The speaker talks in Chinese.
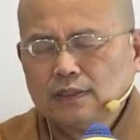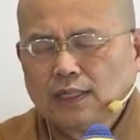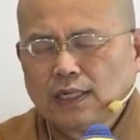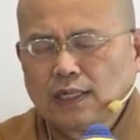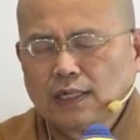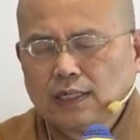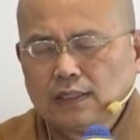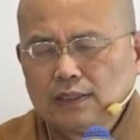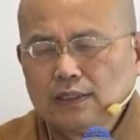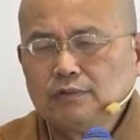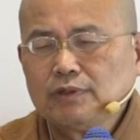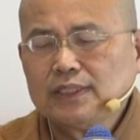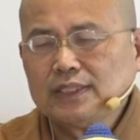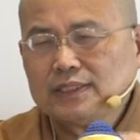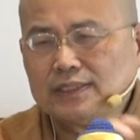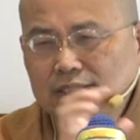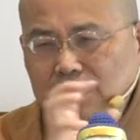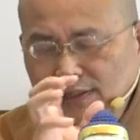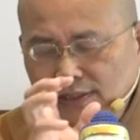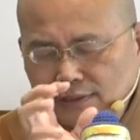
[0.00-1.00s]
啊，因为
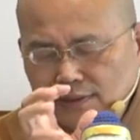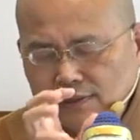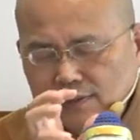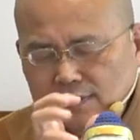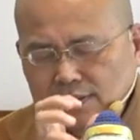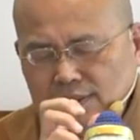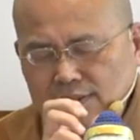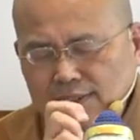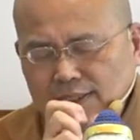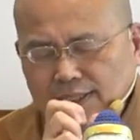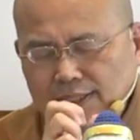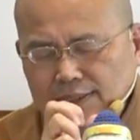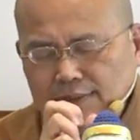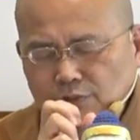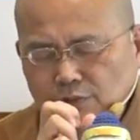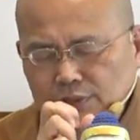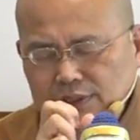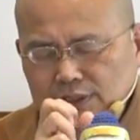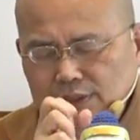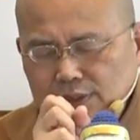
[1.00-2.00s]
忍忍耐，
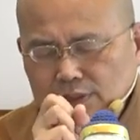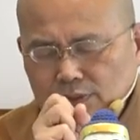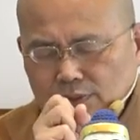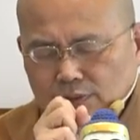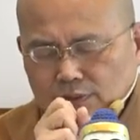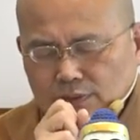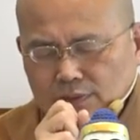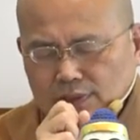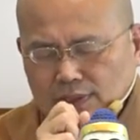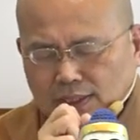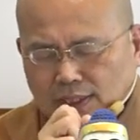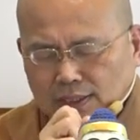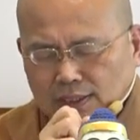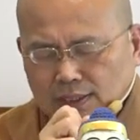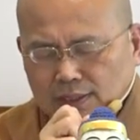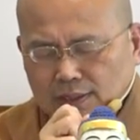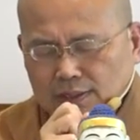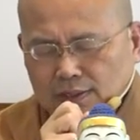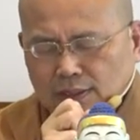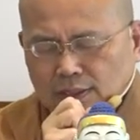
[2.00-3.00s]
或是说
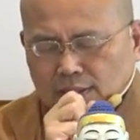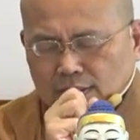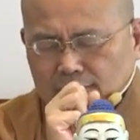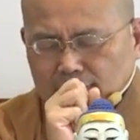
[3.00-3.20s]
他